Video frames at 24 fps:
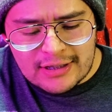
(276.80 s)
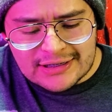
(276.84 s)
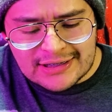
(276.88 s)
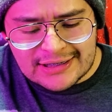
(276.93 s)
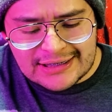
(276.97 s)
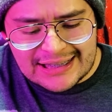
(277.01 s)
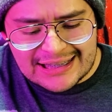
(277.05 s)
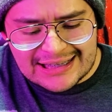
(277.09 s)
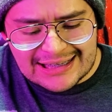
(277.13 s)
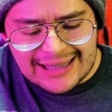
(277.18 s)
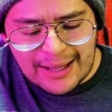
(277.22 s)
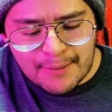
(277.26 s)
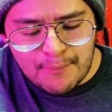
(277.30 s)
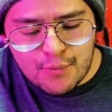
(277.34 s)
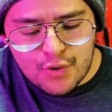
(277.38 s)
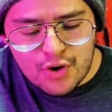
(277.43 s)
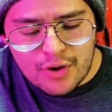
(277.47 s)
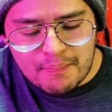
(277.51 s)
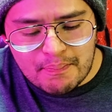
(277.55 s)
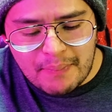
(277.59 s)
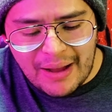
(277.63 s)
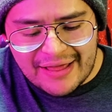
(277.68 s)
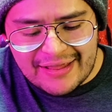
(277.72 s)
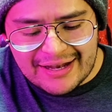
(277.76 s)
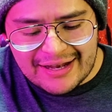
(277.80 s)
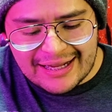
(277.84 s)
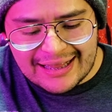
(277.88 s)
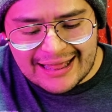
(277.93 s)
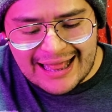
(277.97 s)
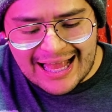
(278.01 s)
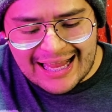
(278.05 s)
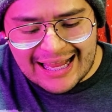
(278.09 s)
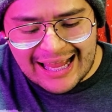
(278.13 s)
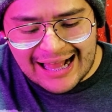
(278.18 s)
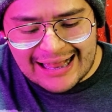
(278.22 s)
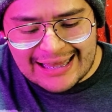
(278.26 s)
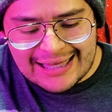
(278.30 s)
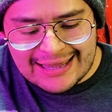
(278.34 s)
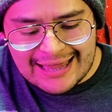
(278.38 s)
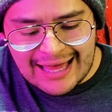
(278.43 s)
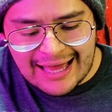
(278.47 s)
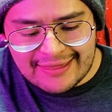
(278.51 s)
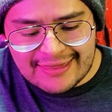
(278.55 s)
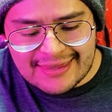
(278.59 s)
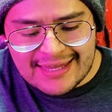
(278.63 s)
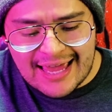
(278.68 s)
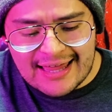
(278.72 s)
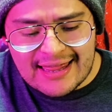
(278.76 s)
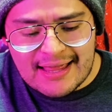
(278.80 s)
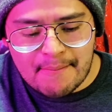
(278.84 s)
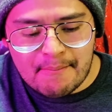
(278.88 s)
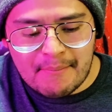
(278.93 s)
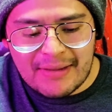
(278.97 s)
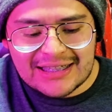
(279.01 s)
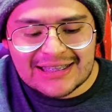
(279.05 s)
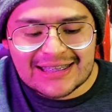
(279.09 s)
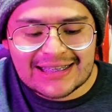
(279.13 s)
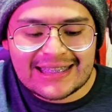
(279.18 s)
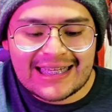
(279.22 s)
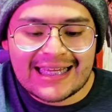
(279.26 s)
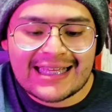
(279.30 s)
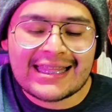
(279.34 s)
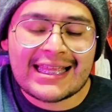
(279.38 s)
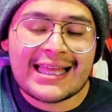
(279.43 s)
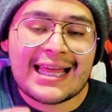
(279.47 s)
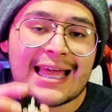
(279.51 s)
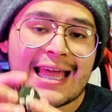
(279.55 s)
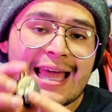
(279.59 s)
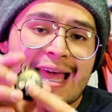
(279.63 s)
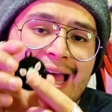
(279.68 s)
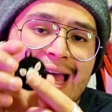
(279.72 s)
sí está muy padre la calidad y además tiene